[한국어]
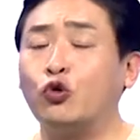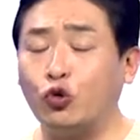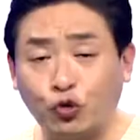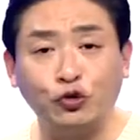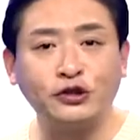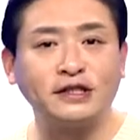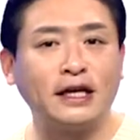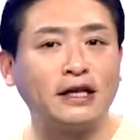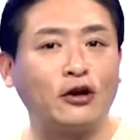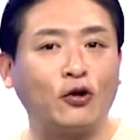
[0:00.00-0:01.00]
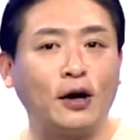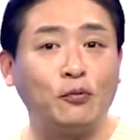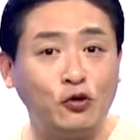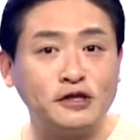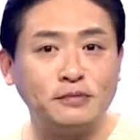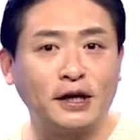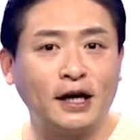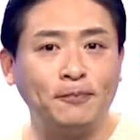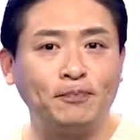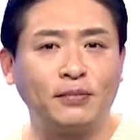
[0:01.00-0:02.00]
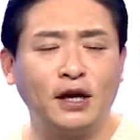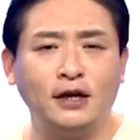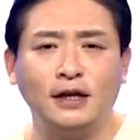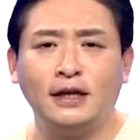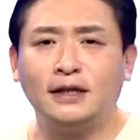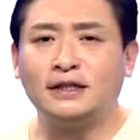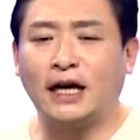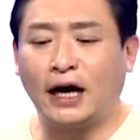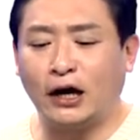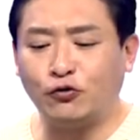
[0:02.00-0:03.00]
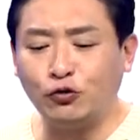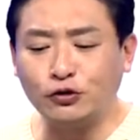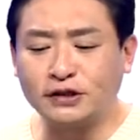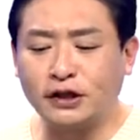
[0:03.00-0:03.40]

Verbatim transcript: rules란 단어가 보이십니까? 자, rules